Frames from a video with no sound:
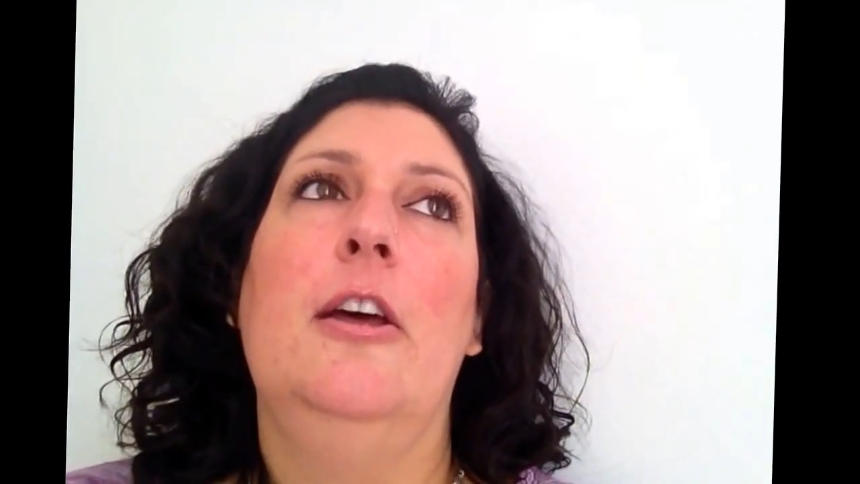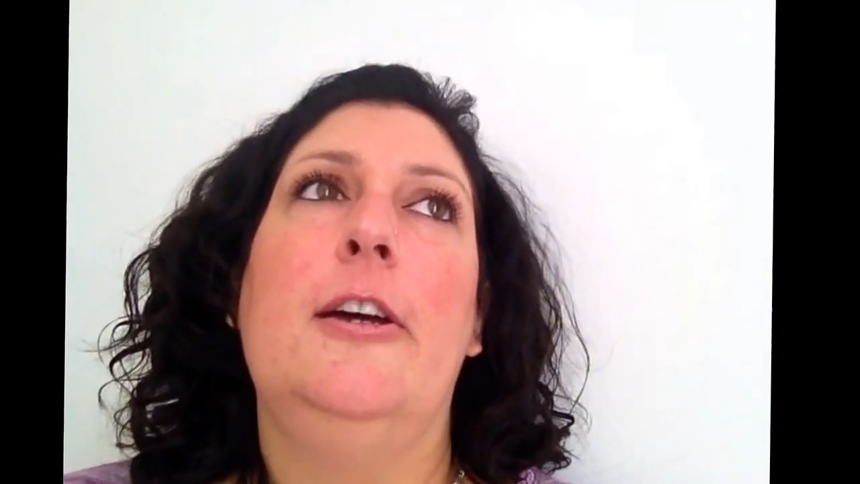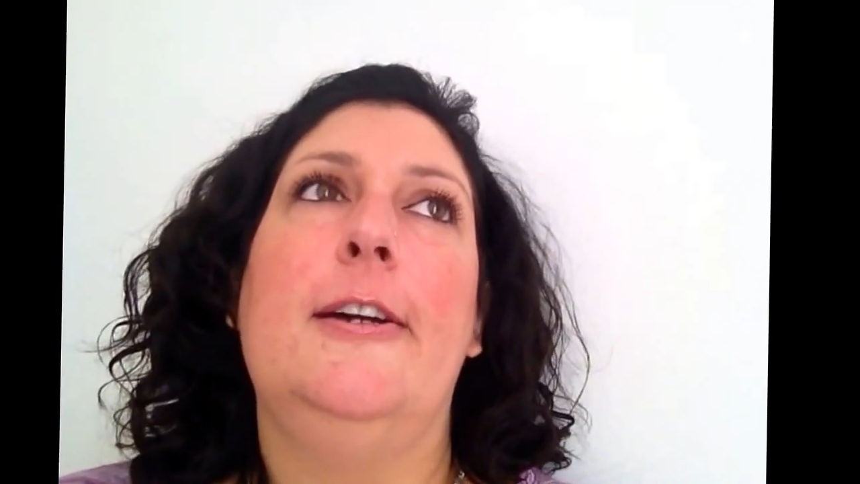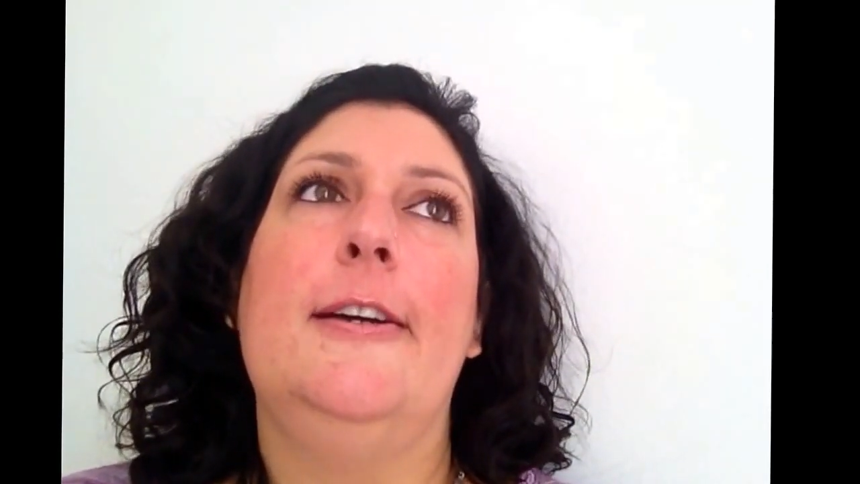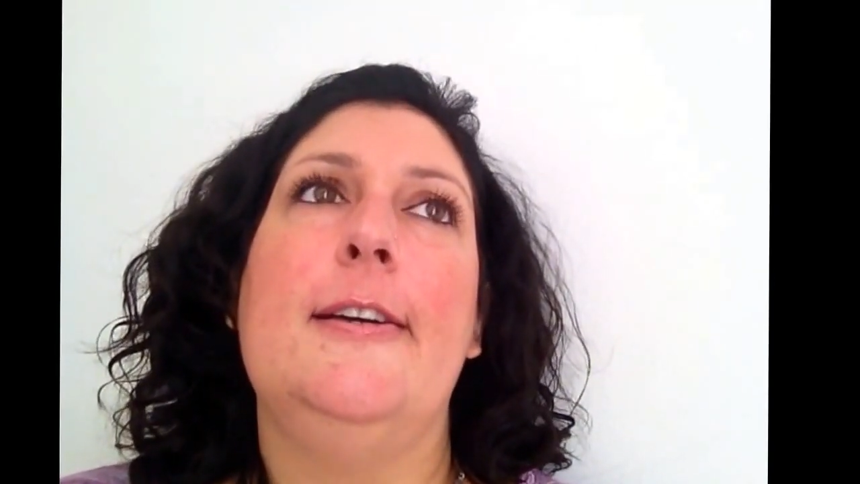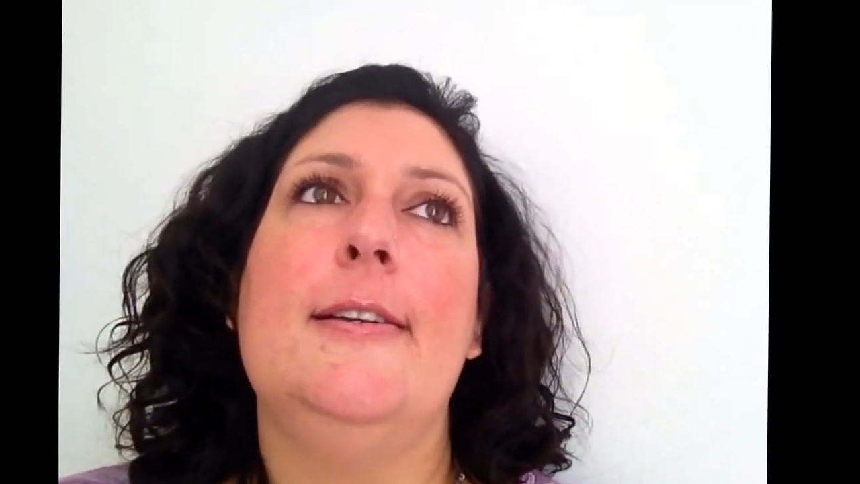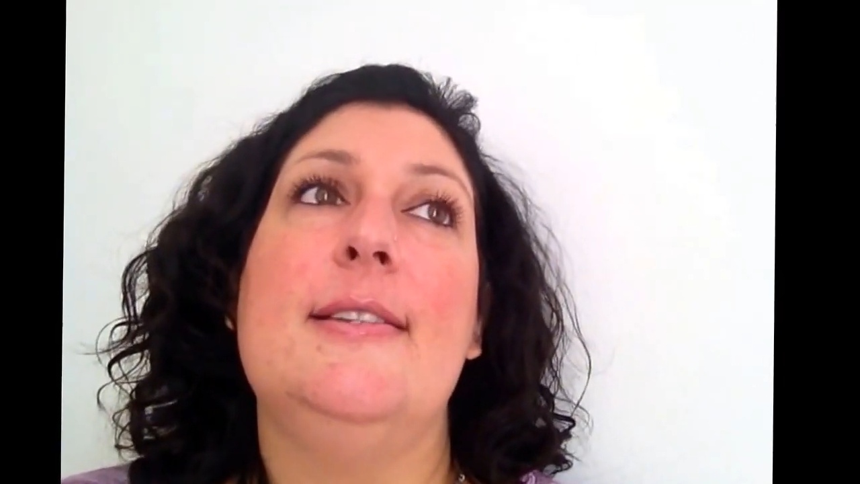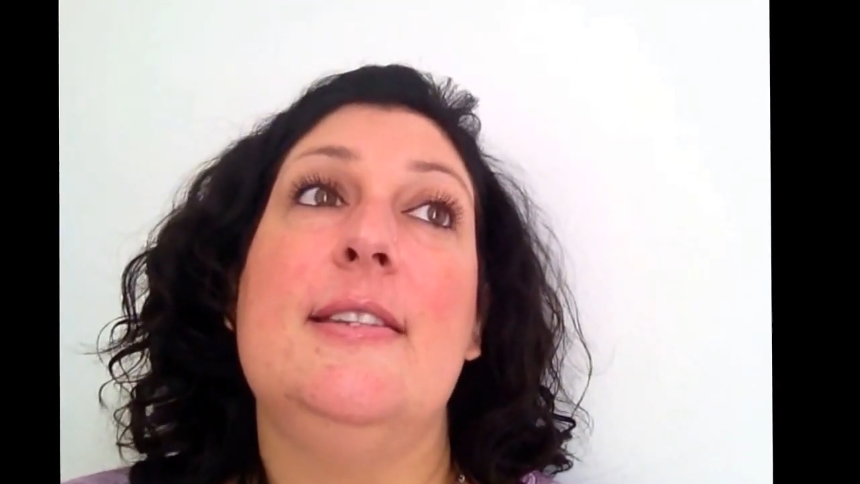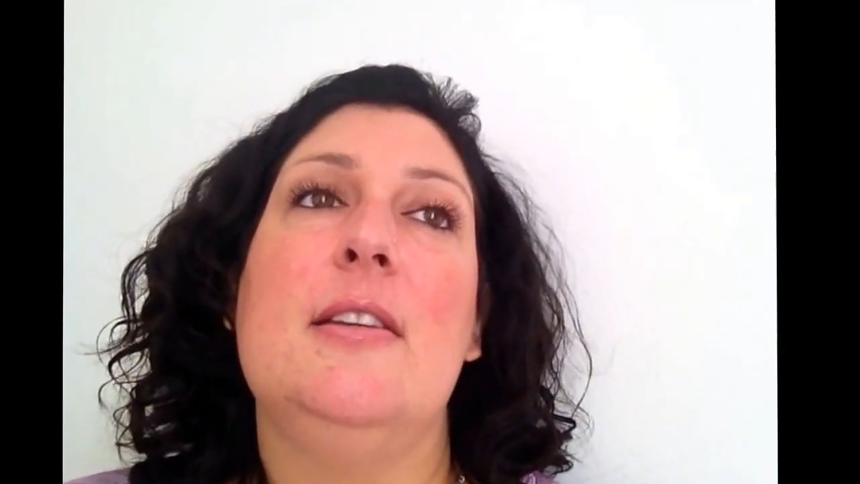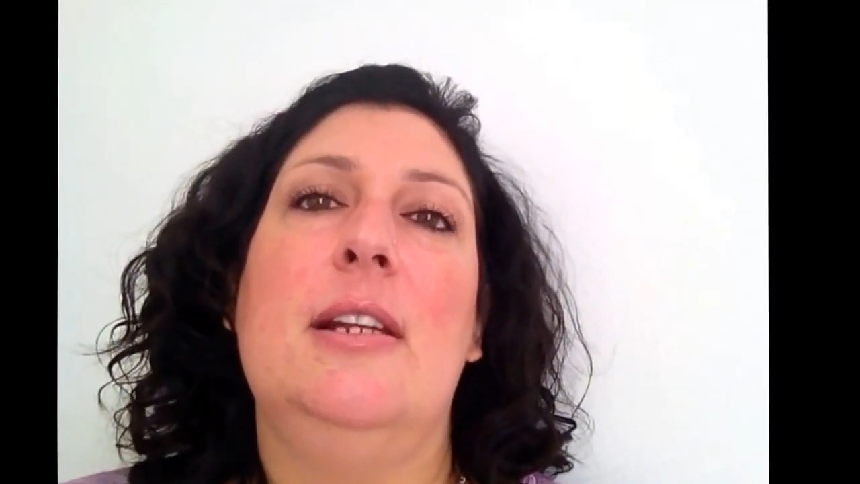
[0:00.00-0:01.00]
Euh,
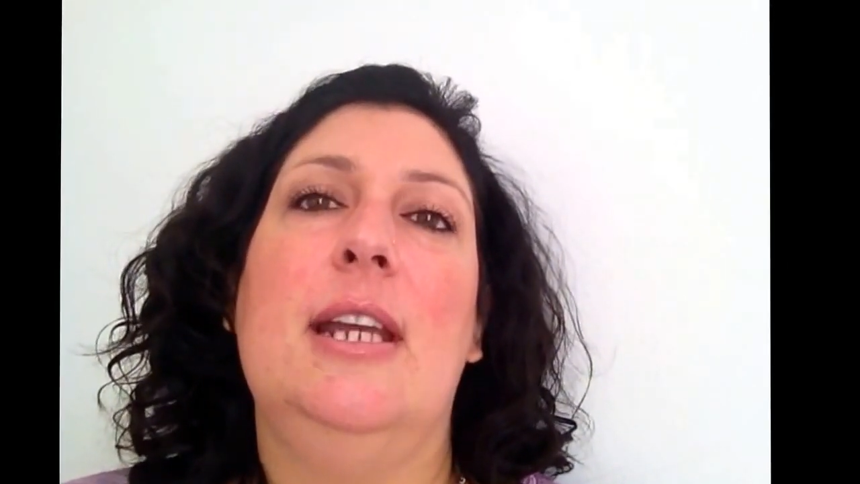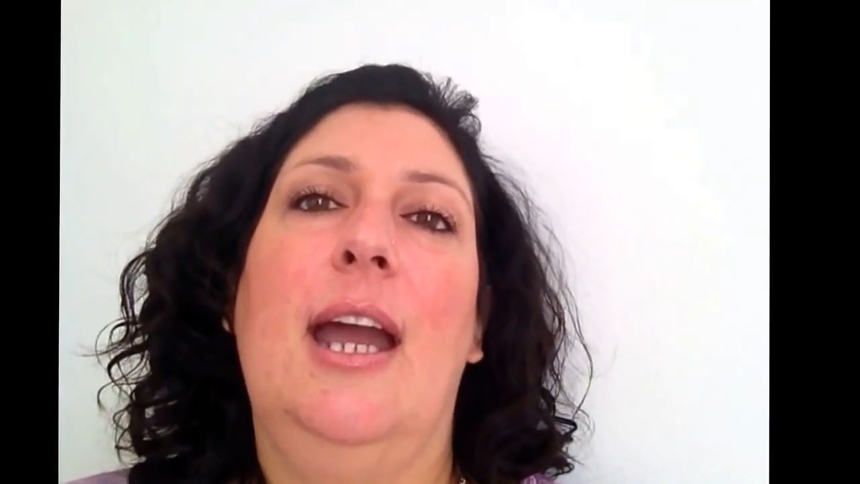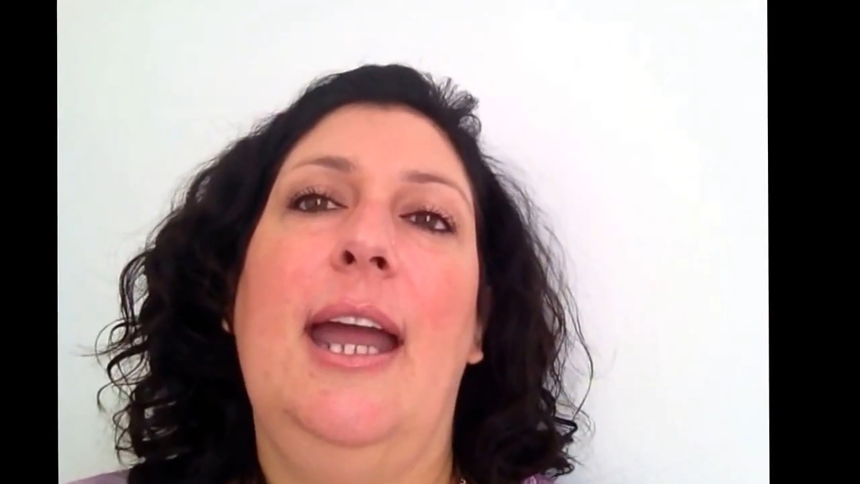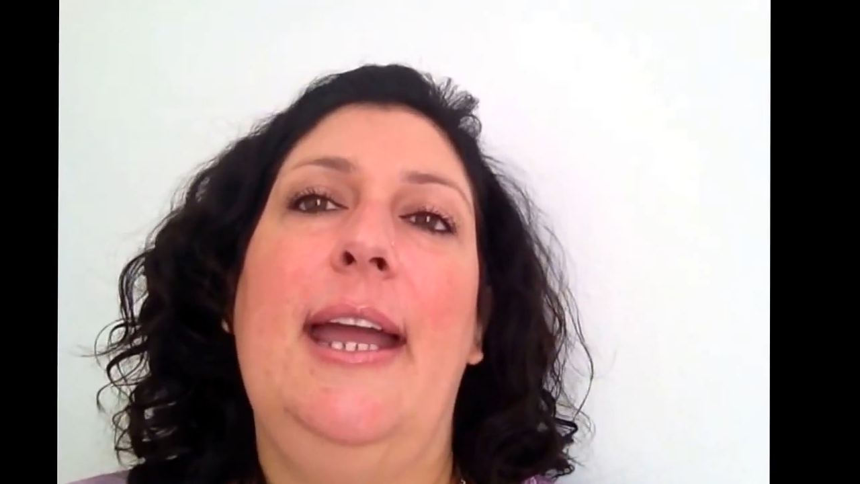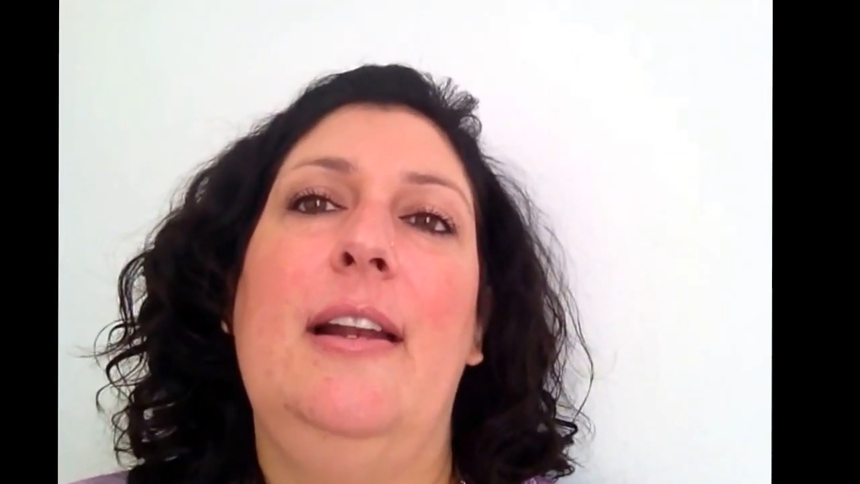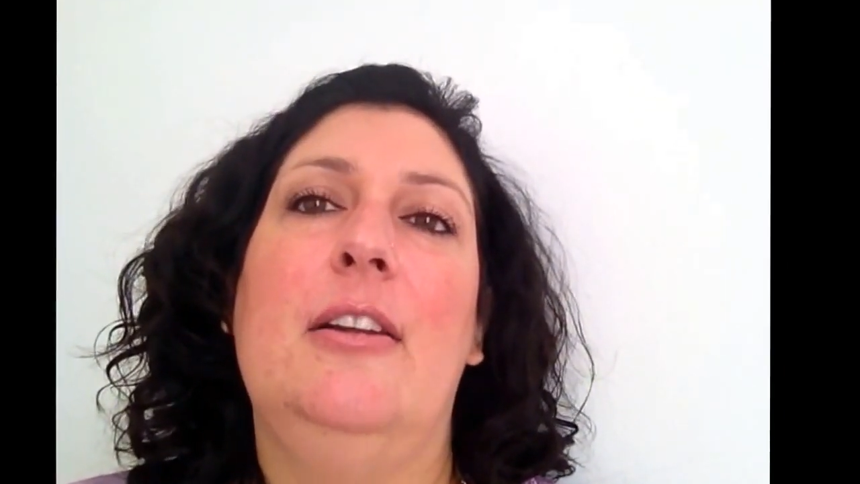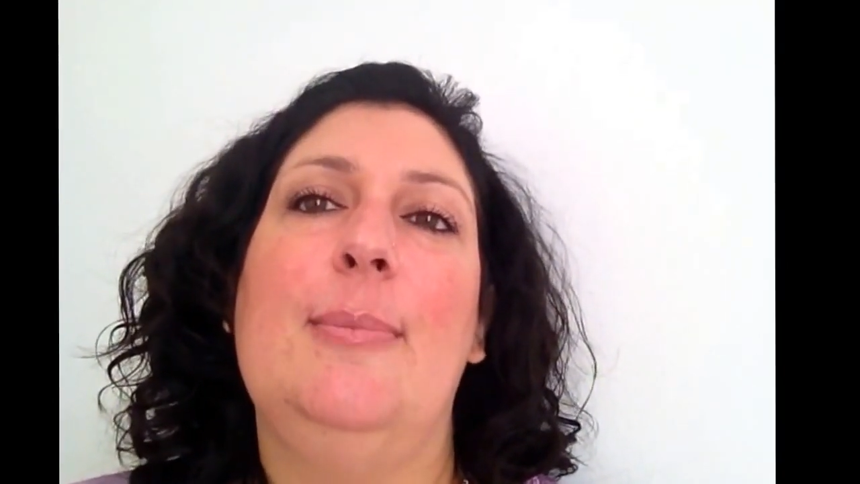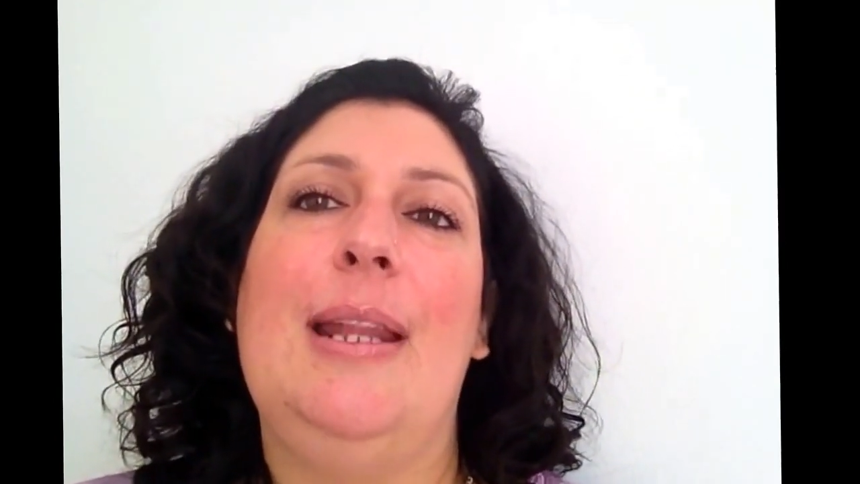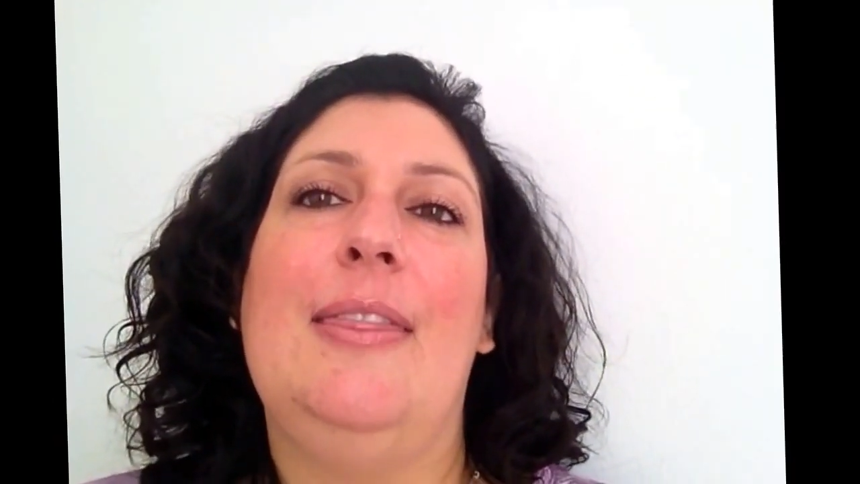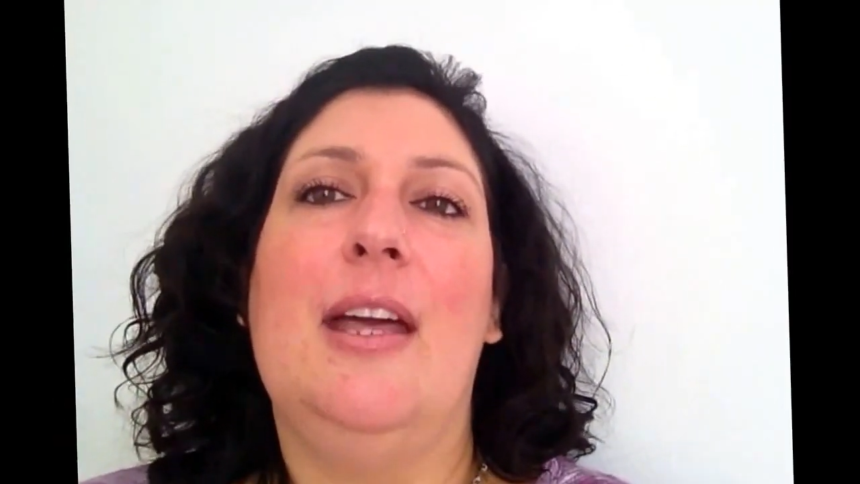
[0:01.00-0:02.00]
c'est ça les règles
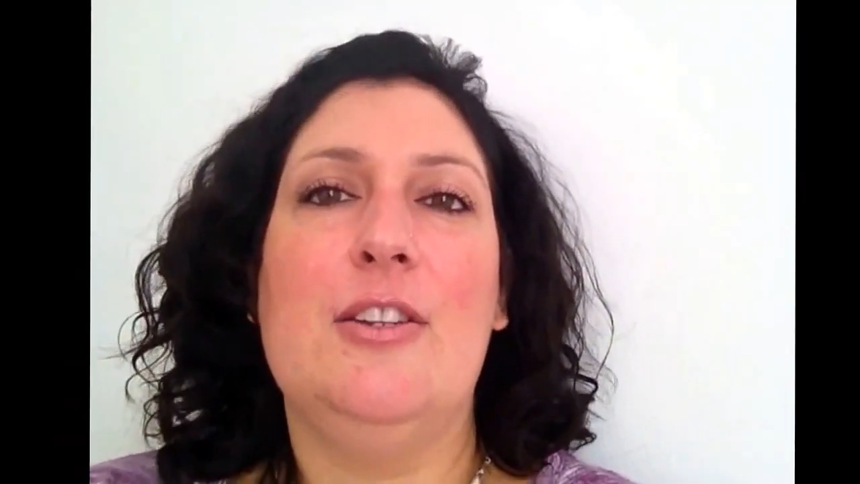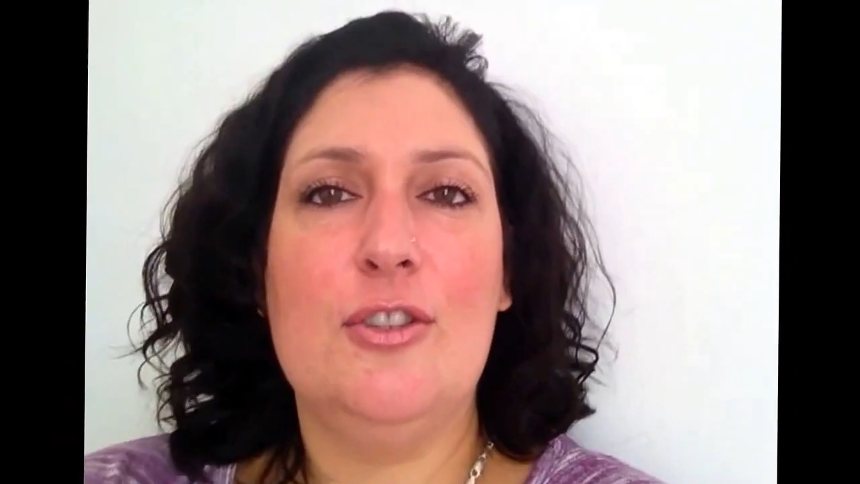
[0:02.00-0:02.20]
maintenant.